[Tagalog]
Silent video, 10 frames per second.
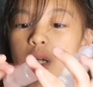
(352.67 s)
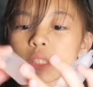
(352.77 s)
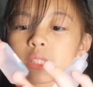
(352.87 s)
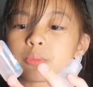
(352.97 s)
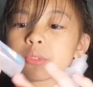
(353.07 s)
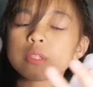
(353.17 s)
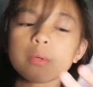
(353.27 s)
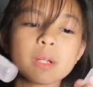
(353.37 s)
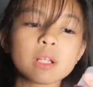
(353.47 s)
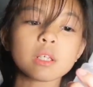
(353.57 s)
borax,
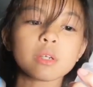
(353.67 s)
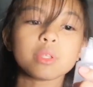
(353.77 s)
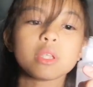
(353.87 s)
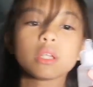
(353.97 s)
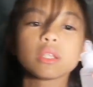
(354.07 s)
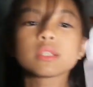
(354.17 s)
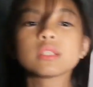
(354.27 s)
sobrang liquid niya.